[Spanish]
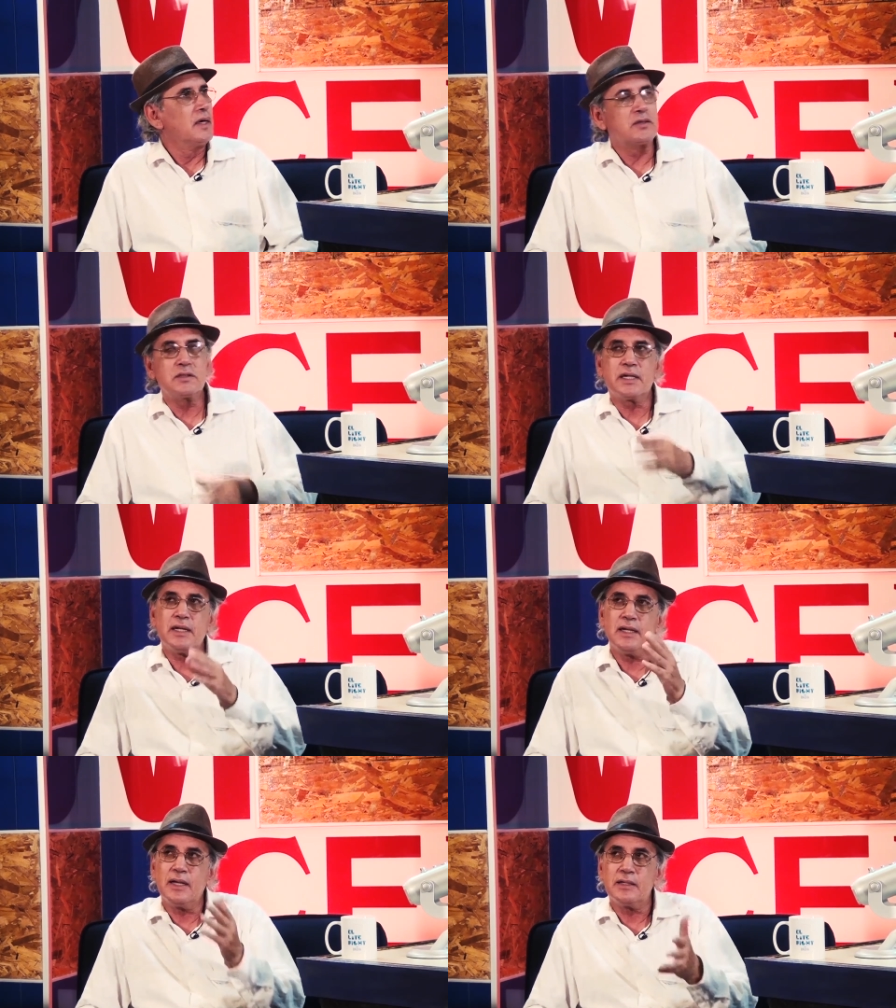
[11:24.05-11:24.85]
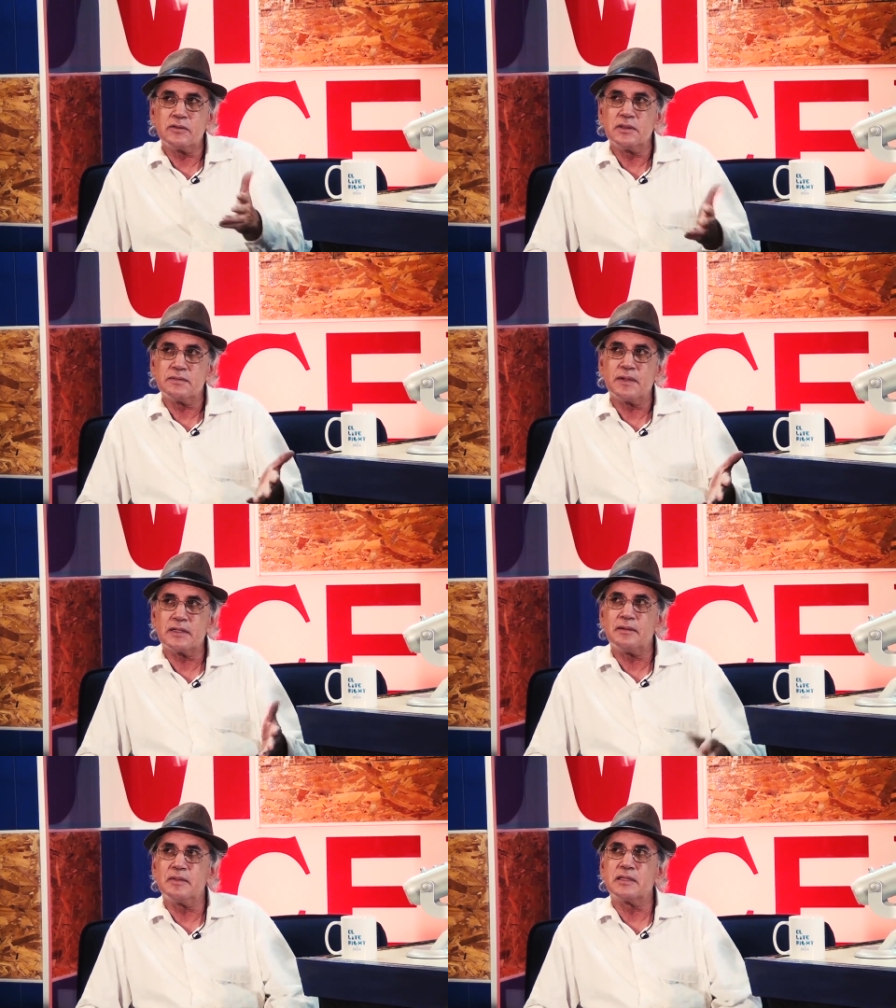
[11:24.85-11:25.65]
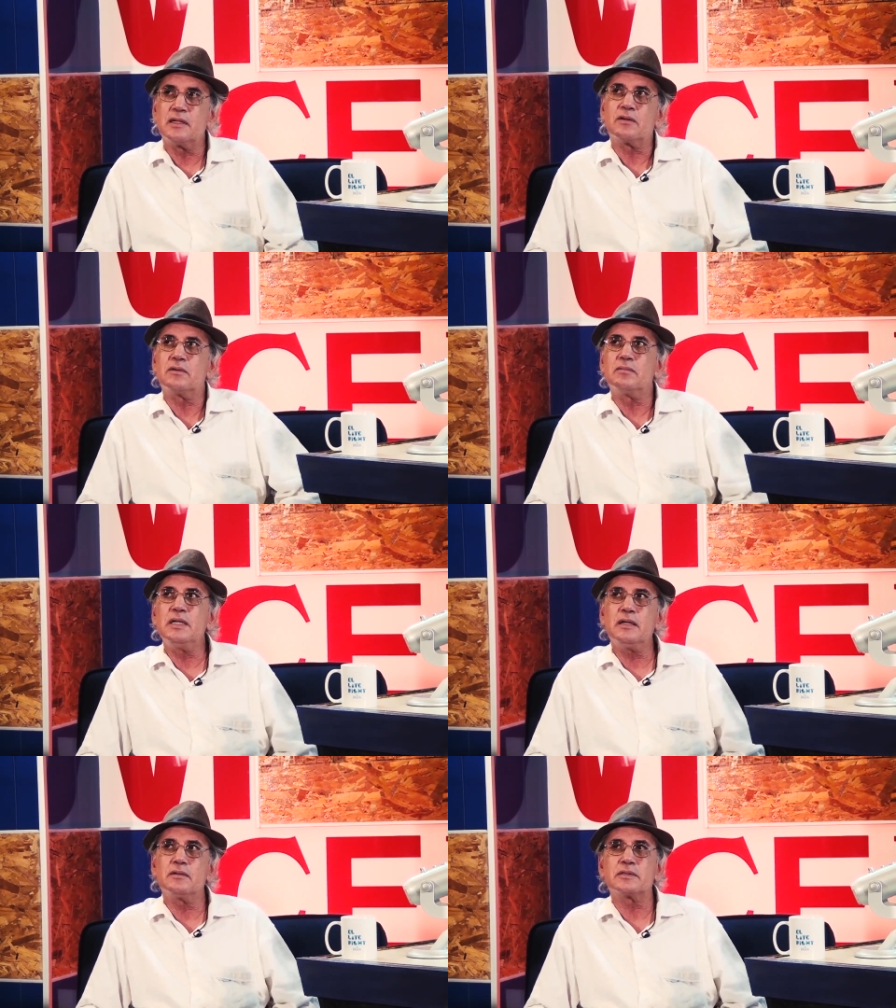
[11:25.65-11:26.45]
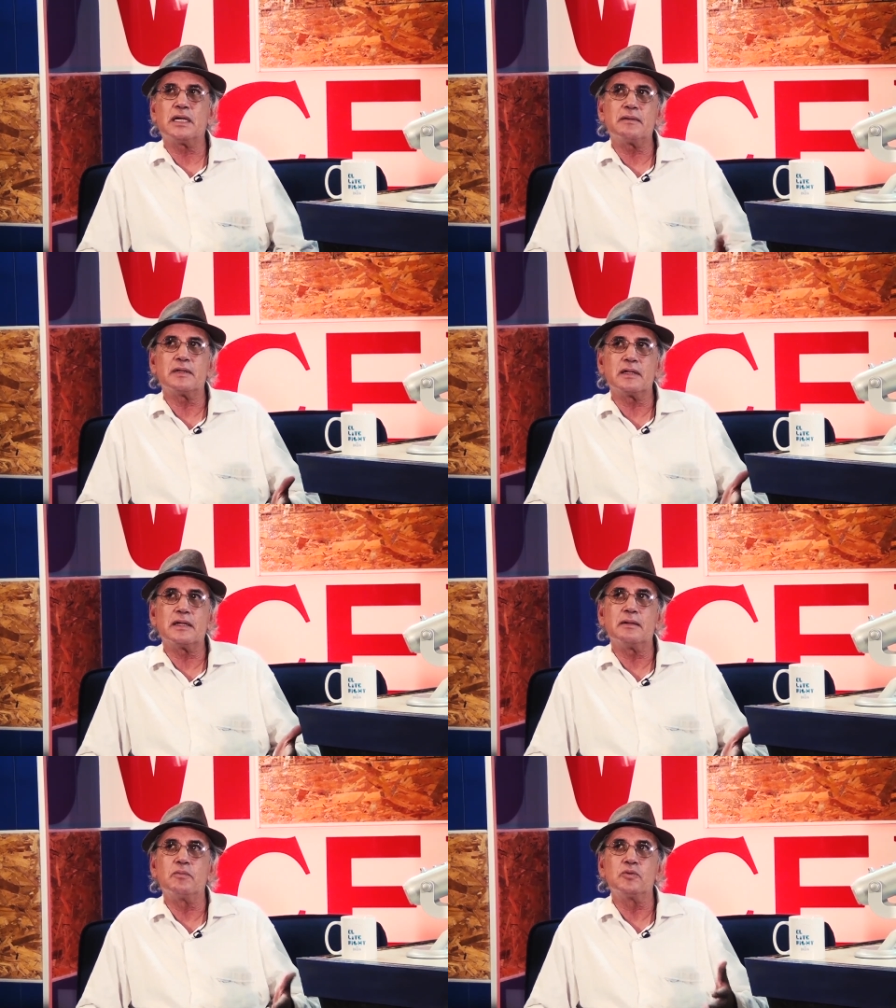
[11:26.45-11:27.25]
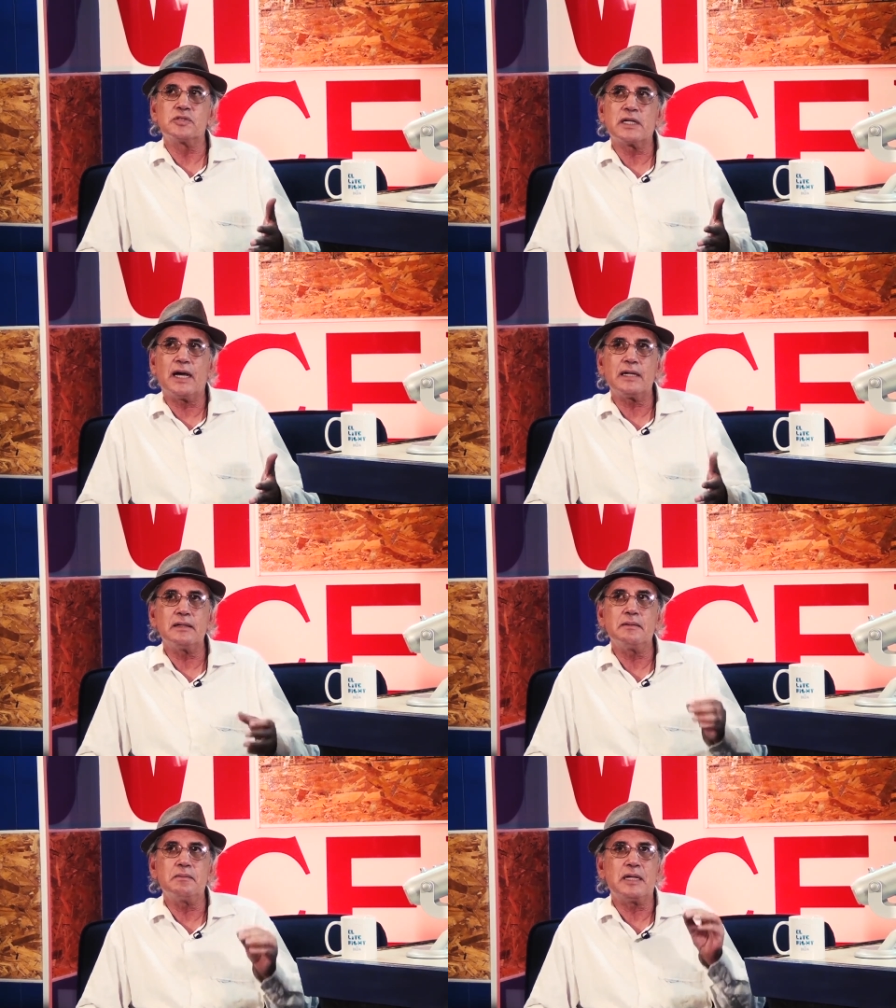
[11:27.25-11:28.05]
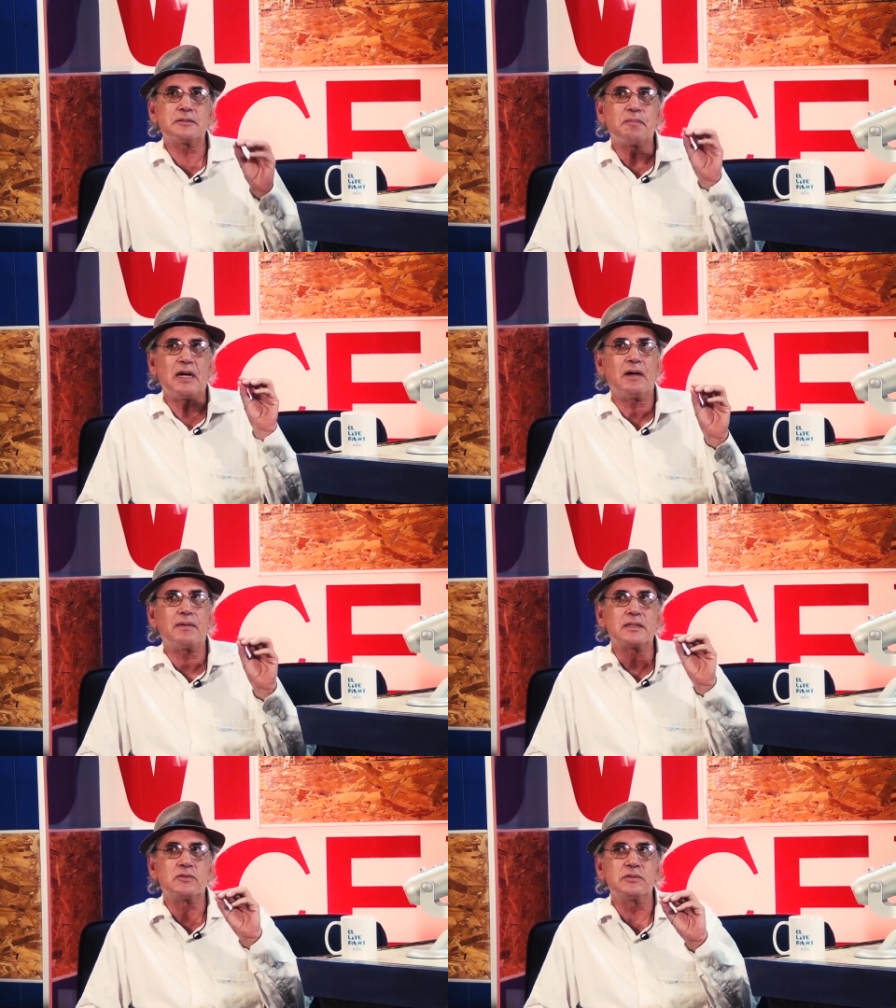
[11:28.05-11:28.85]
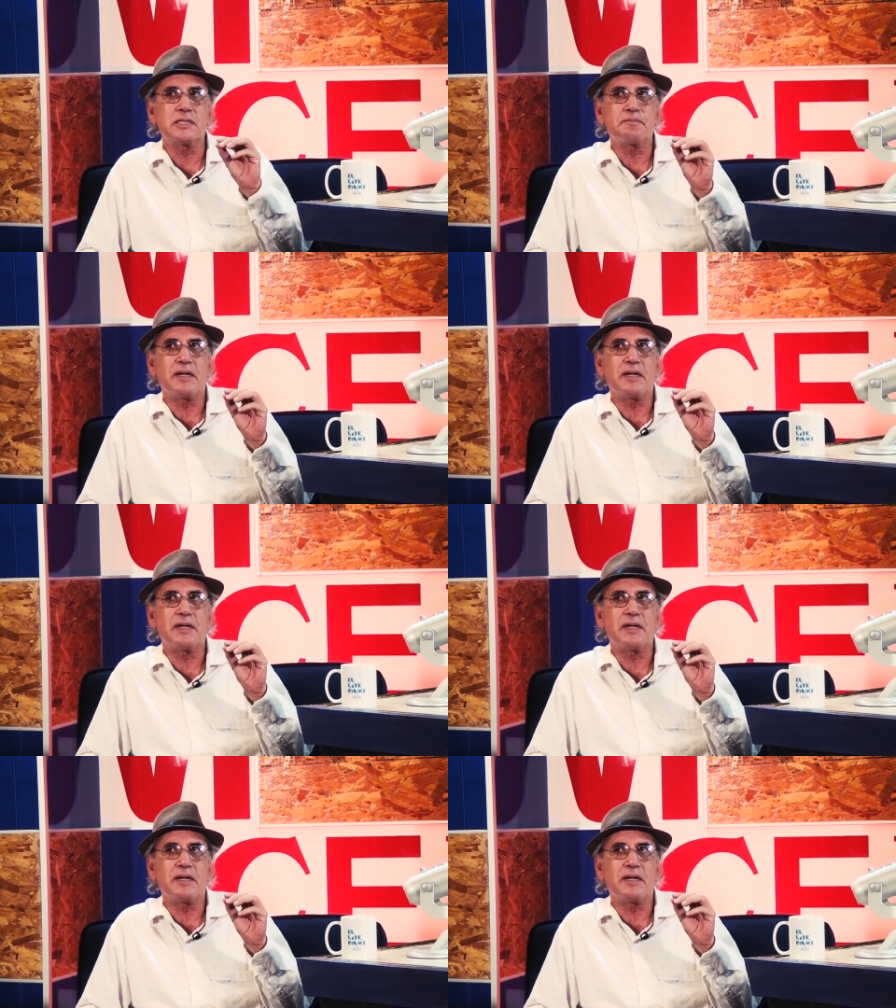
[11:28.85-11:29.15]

Entonces quiere, eso es realmente la economía, o sea, eh, buscar las palabras justas.